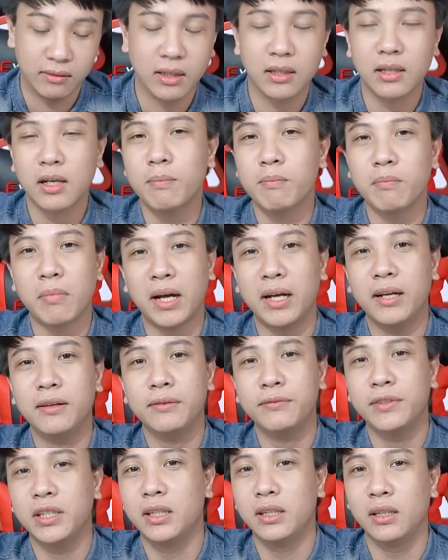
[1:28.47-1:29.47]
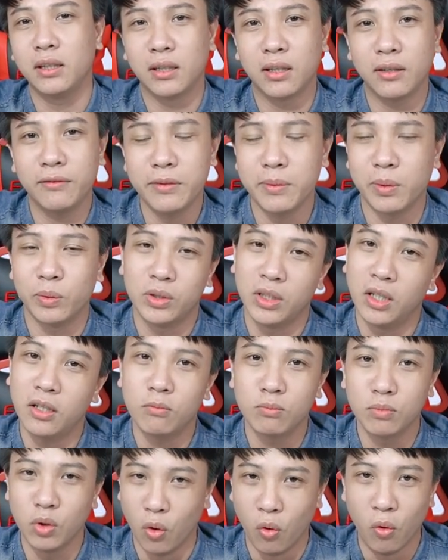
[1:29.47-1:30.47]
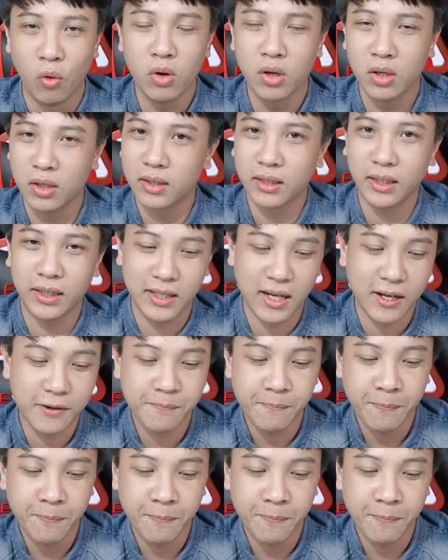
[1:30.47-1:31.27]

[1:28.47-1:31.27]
nâng cấp máy vì cái việc nhớ không đủ thế nhá